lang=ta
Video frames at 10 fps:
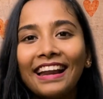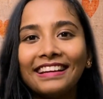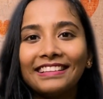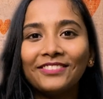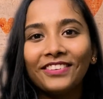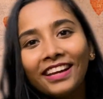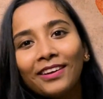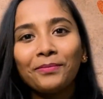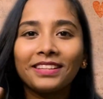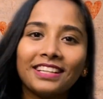அண்ட் அந்த வே
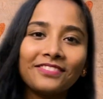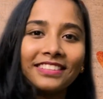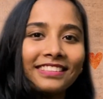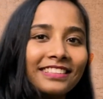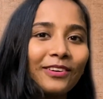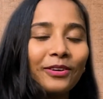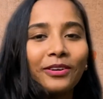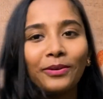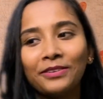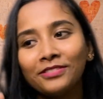மதன் வந்து அவங்க
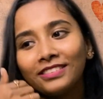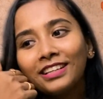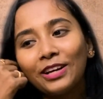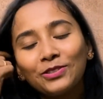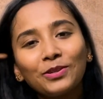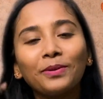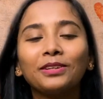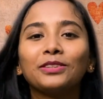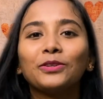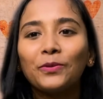ஒய்ஃபை வந்து கன்சோல்
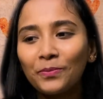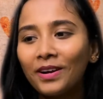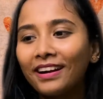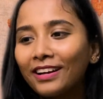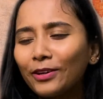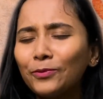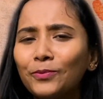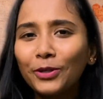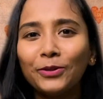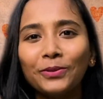பண்ணுறது ரொம்ப அழகாக ரொம்ப
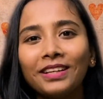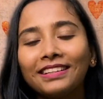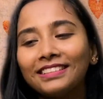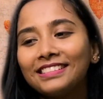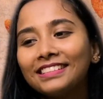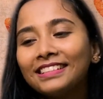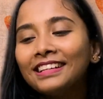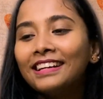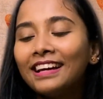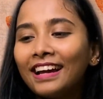க்யூட்டாக இருந்துச்சு
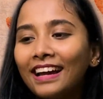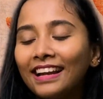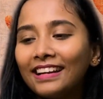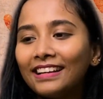அண்ட்